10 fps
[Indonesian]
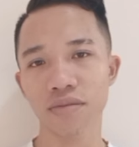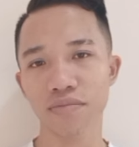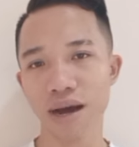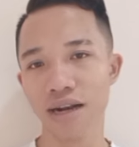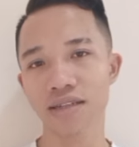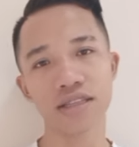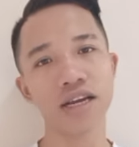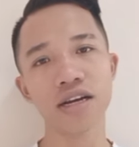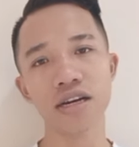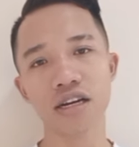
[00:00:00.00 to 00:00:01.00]

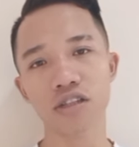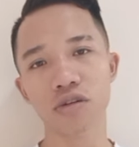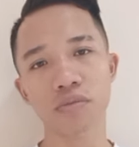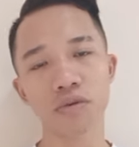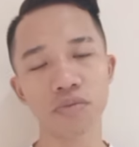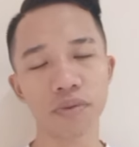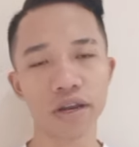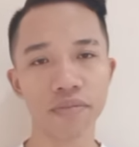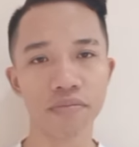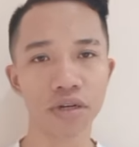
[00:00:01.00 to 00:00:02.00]
banteng ataupun
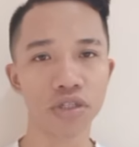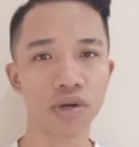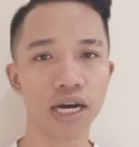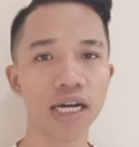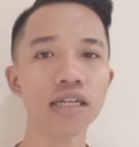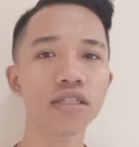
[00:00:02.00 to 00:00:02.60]
PDI Perjuangan